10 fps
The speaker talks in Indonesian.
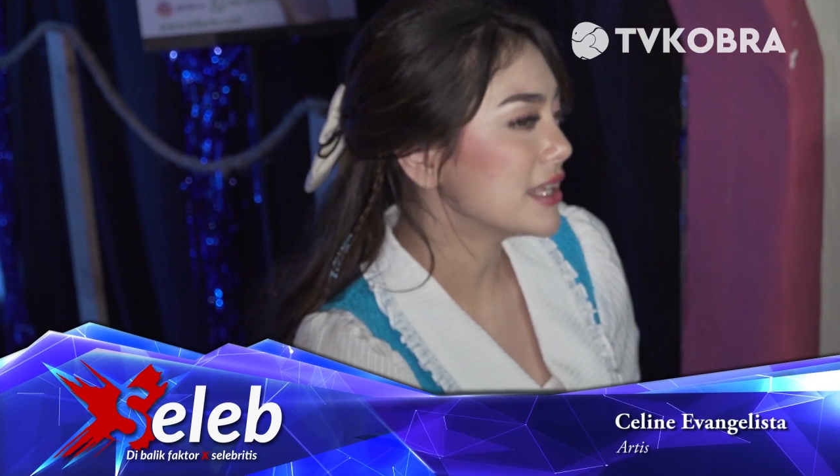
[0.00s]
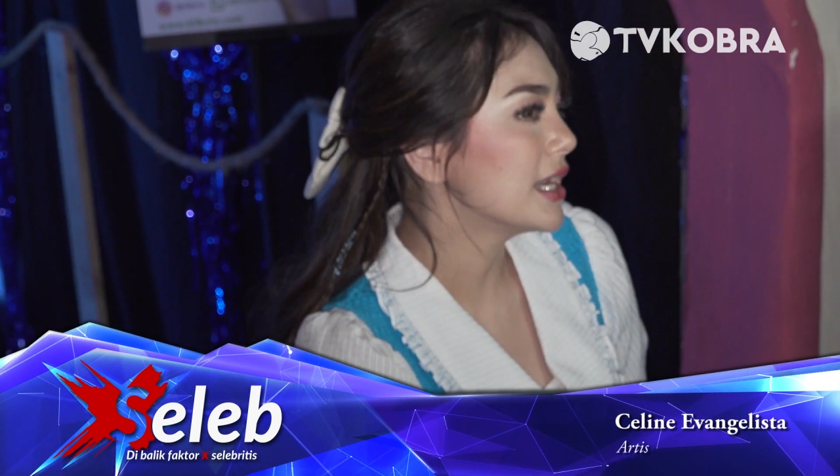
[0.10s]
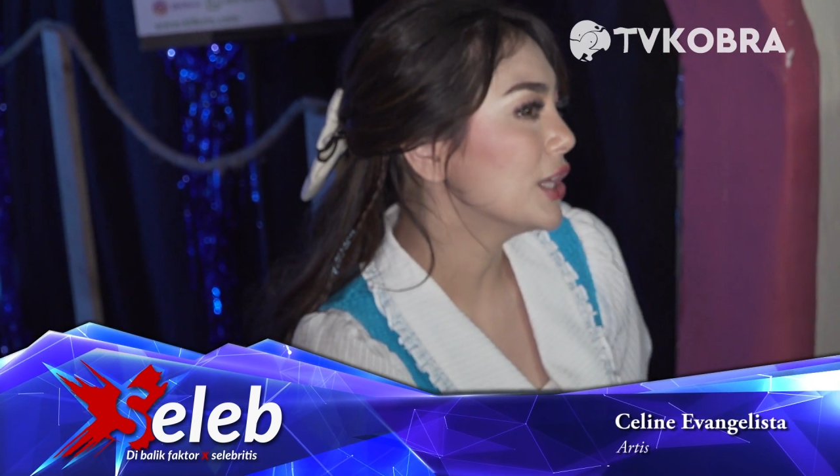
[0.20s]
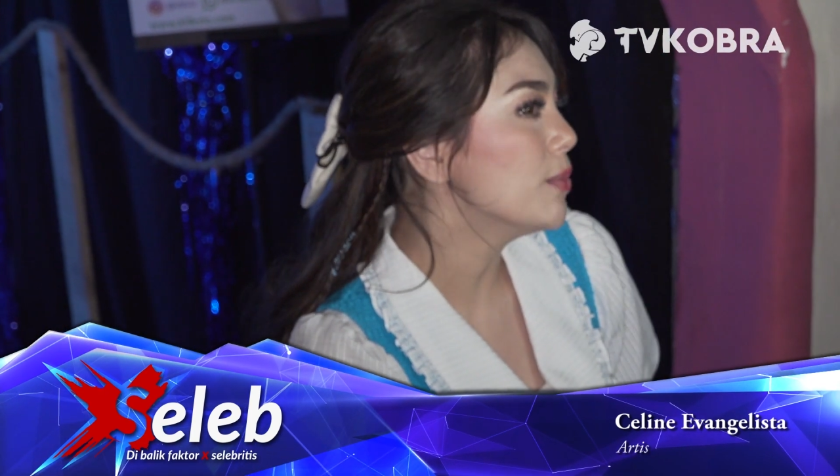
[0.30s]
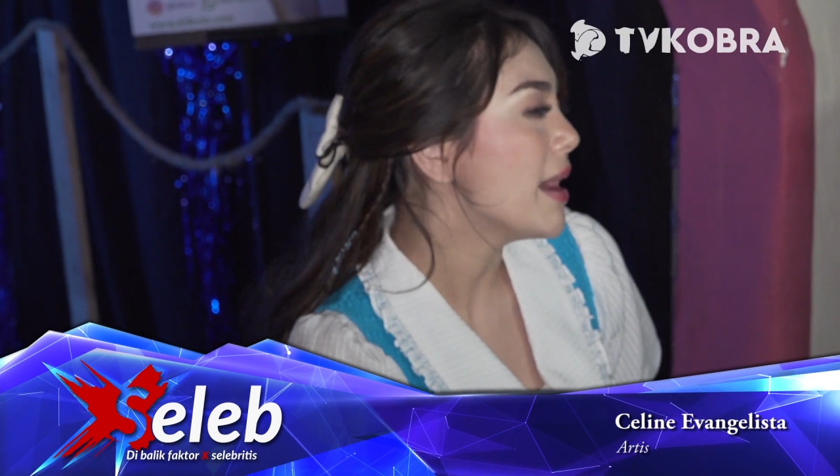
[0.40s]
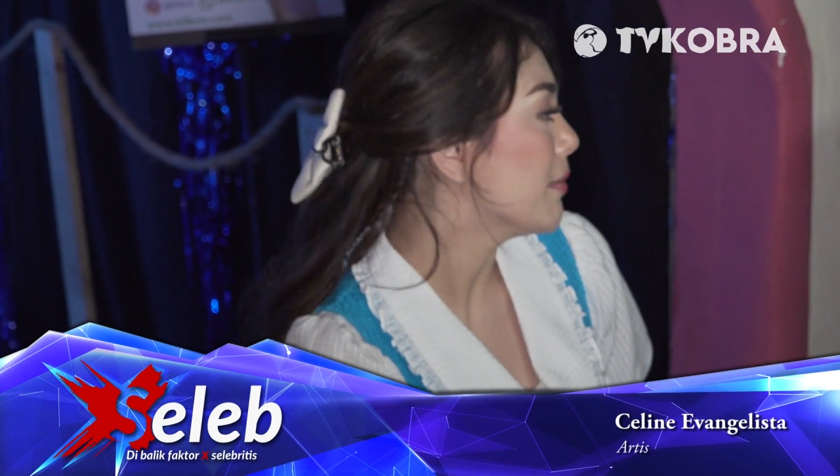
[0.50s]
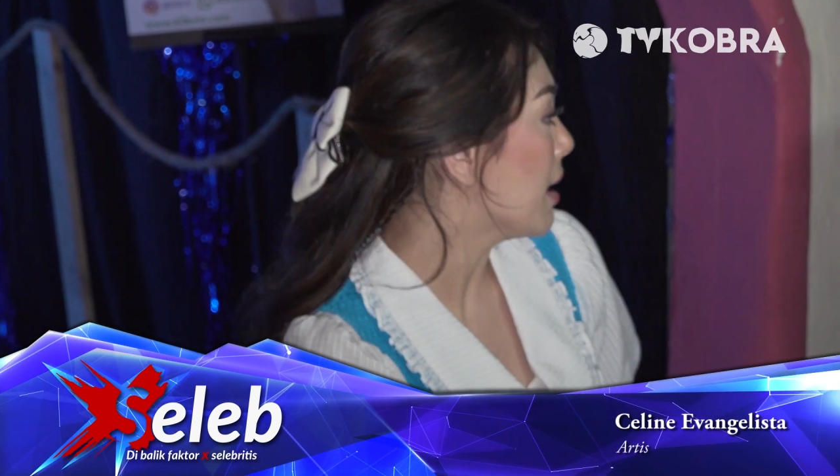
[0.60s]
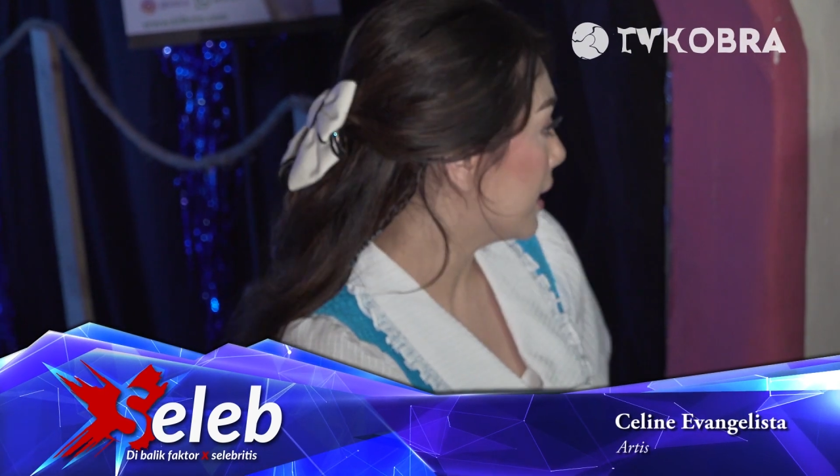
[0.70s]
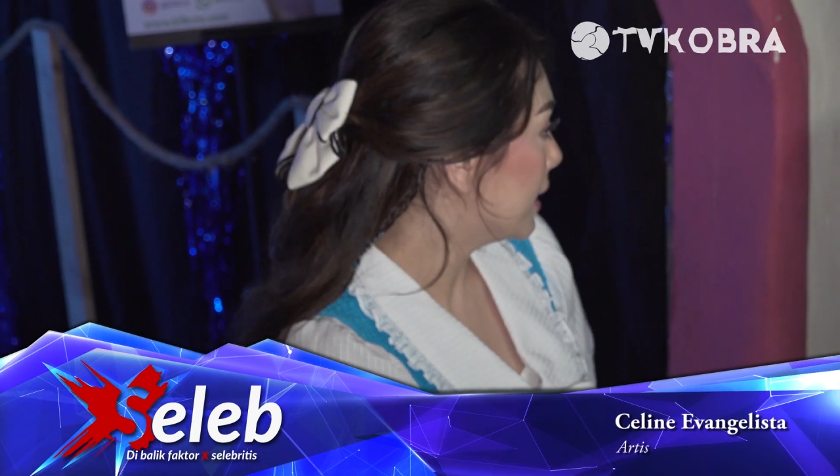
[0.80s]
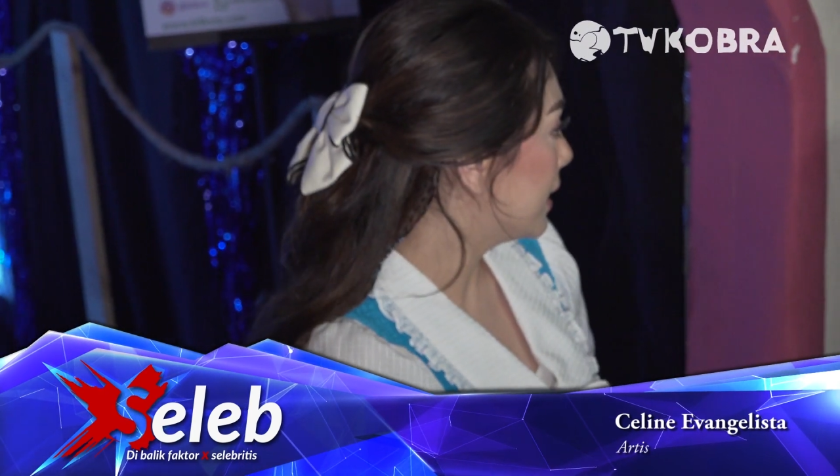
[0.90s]
Acel itu baik
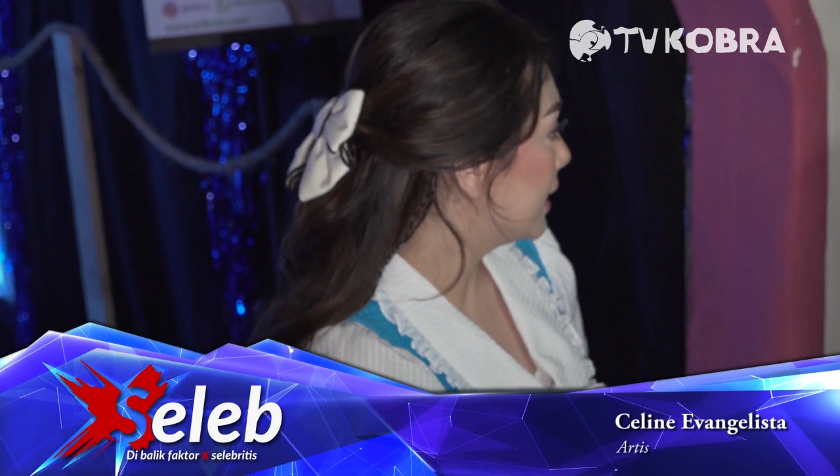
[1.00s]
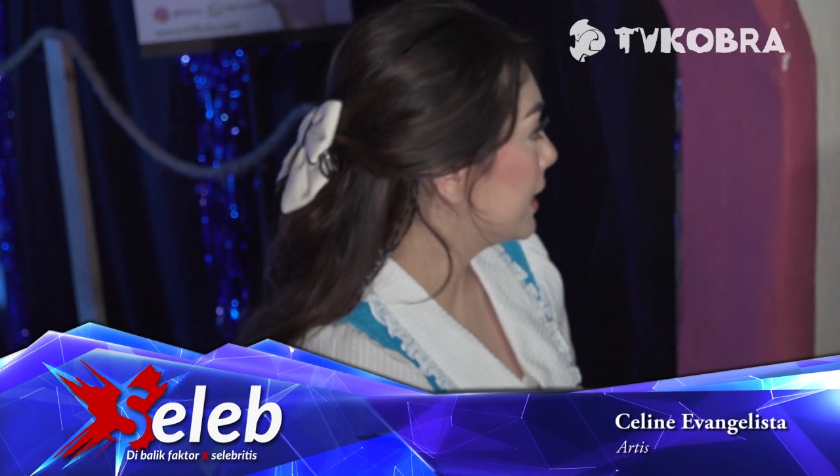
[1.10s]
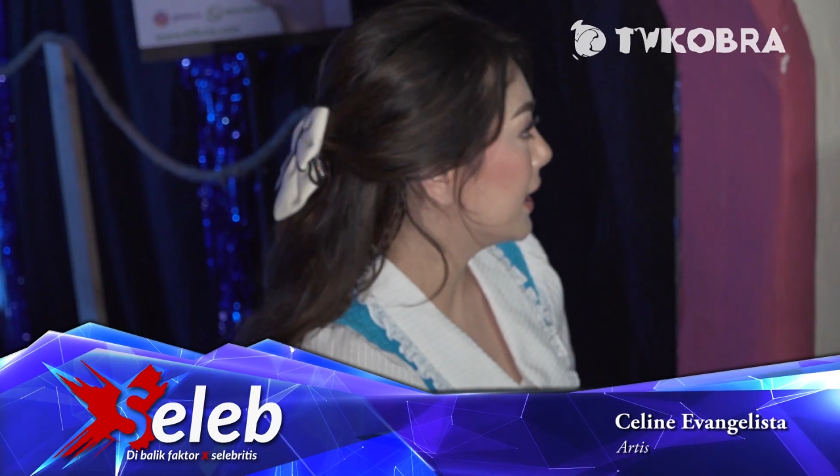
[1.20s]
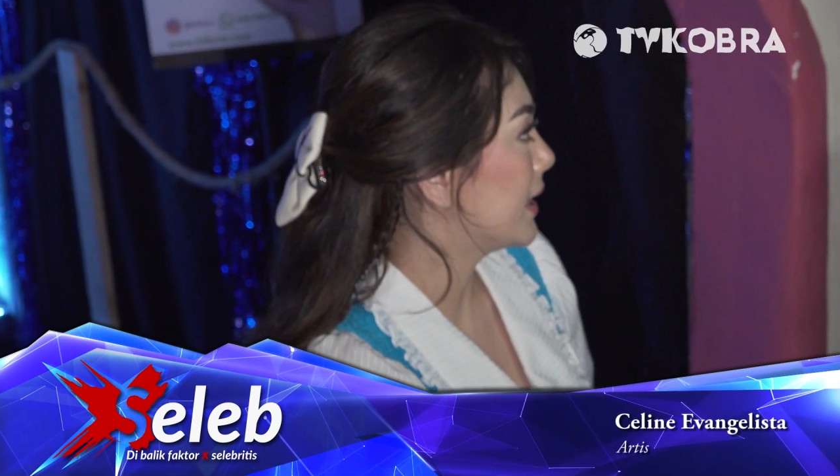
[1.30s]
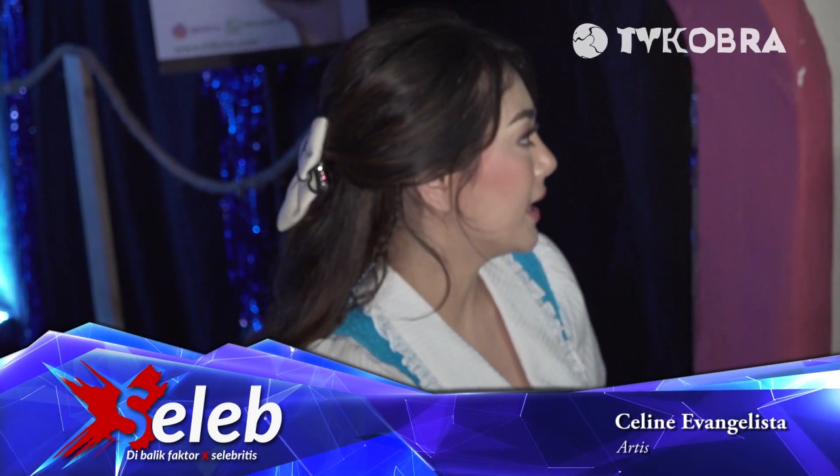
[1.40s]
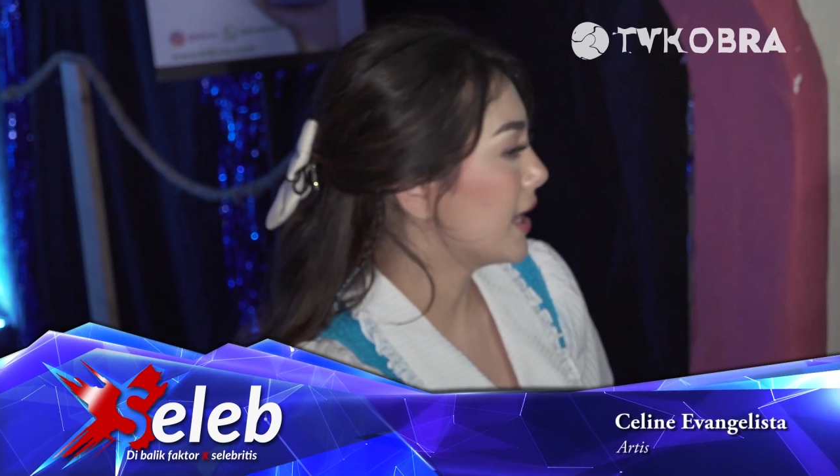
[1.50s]
banget.